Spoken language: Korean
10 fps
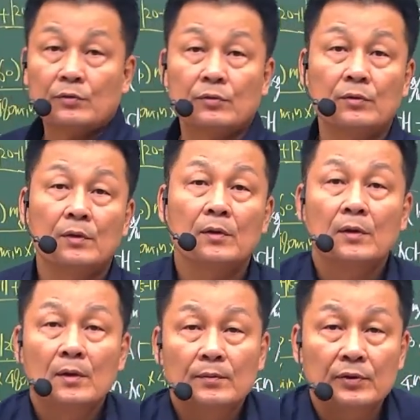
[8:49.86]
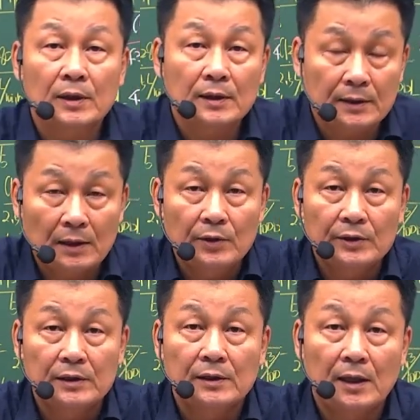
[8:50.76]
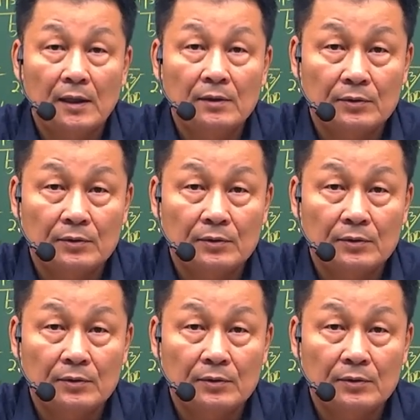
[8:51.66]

것도 풀이가 다 달려 있으니까